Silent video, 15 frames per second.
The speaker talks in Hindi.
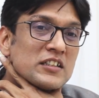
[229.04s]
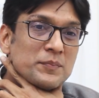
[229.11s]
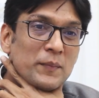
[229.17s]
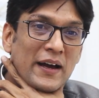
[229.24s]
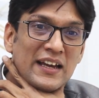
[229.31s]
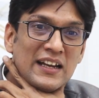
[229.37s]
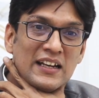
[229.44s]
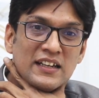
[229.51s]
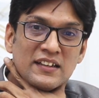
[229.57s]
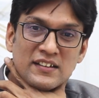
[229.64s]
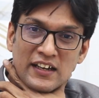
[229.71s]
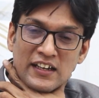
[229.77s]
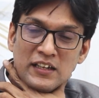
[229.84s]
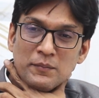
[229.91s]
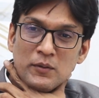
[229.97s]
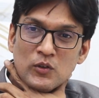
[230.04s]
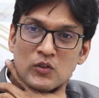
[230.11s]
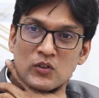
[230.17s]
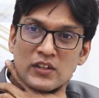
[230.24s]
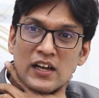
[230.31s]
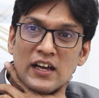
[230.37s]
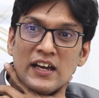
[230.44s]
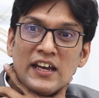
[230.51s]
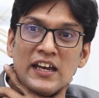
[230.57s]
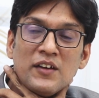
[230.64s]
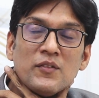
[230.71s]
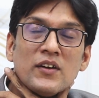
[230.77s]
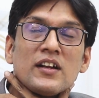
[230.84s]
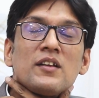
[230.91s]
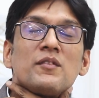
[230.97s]
स्माइल डिज़ाइनिंग में यूज़ होता है
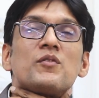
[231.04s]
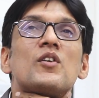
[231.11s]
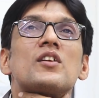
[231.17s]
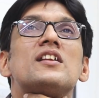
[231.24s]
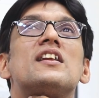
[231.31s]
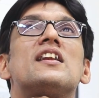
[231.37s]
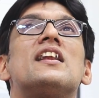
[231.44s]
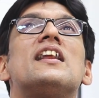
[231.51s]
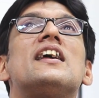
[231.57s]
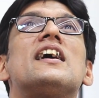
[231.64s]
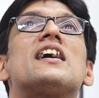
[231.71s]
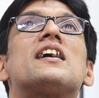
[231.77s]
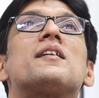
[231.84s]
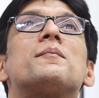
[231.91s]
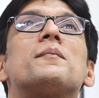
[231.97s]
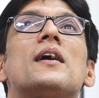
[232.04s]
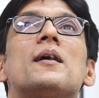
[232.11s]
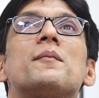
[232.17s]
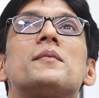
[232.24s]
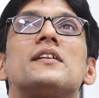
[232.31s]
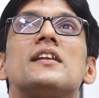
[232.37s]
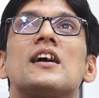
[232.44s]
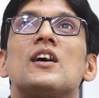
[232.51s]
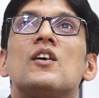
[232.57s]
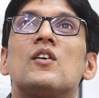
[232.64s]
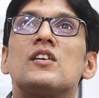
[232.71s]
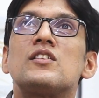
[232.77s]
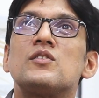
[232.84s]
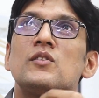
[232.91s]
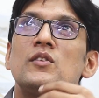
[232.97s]
इवन फॉर द नेक में आपने देखा
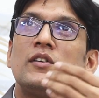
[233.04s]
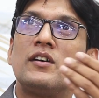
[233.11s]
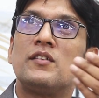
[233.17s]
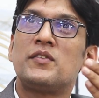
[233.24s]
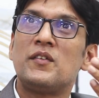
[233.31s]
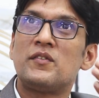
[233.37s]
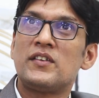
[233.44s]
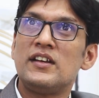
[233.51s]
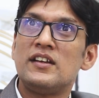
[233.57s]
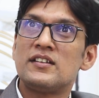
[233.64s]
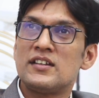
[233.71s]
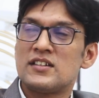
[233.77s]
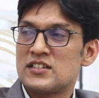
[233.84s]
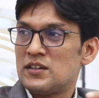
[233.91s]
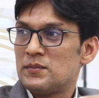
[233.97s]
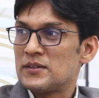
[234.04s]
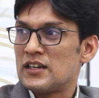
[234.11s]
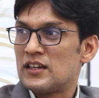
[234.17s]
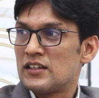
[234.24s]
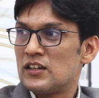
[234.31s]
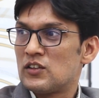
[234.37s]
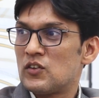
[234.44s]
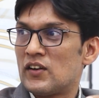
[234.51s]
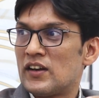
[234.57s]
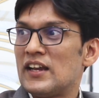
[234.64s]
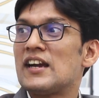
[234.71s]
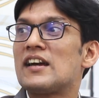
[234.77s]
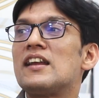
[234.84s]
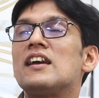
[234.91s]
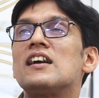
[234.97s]
होगा जो 50 60 में जाते हैं तो
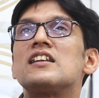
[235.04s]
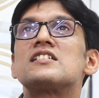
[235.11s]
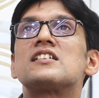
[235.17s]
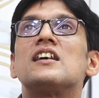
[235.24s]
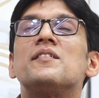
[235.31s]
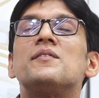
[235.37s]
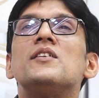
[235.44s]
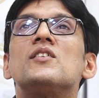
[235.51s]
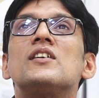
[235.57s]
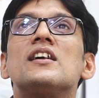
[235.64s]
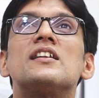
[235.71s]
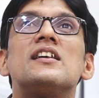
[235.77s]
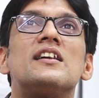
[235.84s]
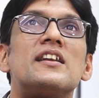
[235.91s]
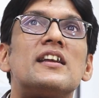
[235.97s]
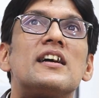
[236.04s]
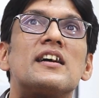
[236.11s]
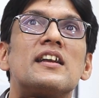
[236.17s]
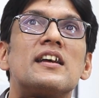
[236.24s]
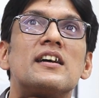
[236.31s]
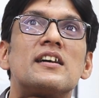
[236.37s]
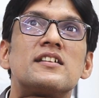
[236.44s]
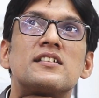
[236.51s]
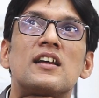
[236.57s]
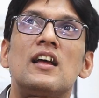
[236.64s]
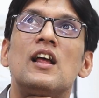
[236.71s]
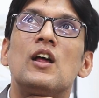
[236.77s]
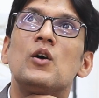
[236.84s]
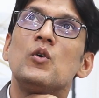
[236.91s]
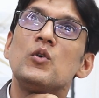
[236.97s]
नेक रिंकल्स काफ़ी हो जाते हैं नेक रिंकल्स
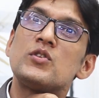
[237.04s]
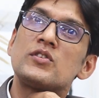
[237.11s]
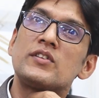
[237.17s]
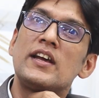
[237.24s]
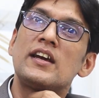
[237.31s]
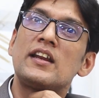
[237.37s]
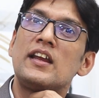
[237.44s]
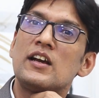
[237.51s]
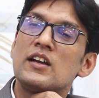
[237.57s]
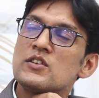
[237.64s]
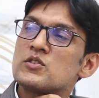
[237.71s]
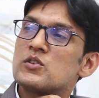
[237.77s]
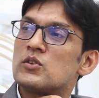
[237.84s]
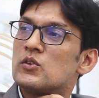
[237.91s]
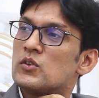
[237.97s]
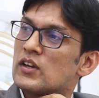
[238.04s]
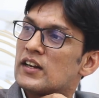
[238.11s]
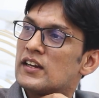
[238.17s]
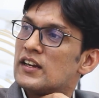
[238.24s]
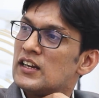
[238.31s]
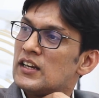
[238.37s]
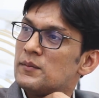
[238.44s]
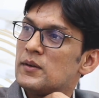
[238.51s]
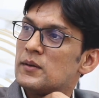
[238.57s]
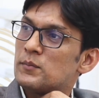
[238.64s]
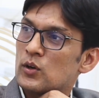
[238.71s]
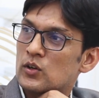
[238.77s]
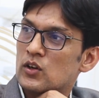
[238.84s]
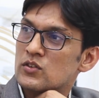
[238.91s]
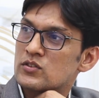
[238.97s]
उस नेक रिंकल्स को दूर करने के लिए भी हम
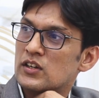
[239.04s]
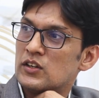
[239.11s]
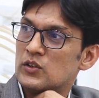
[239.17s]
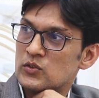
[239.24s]
बोटॉक्स का